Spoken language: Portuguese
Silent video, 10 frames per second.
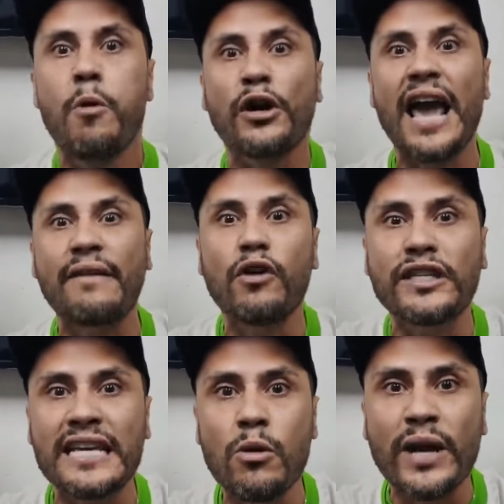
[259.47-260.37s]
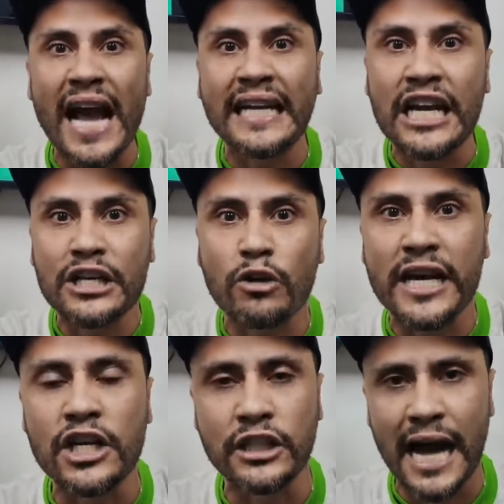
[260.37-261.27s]
por que, que vocês não querem deixar eu
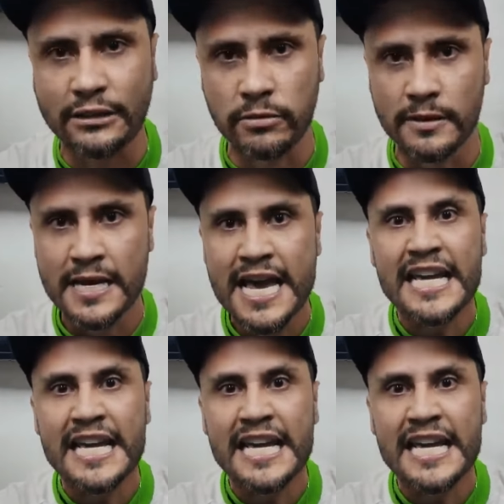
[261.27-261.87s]
ser candidato?